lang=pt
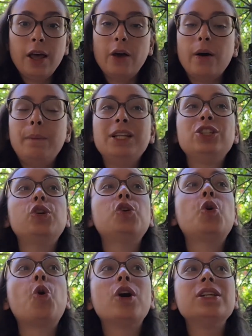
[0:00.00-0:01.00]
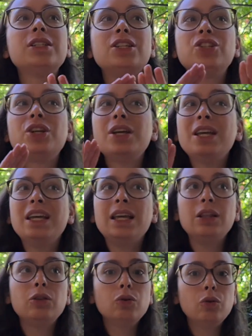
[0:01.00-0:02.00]
Eu aprendi coisas
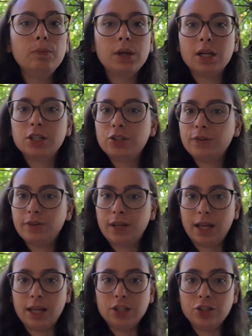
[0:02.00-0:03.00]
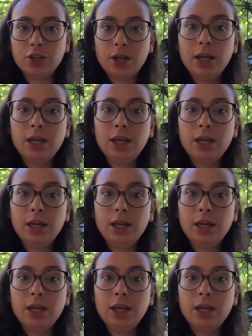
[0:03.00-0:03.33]
inúmeras diferentes.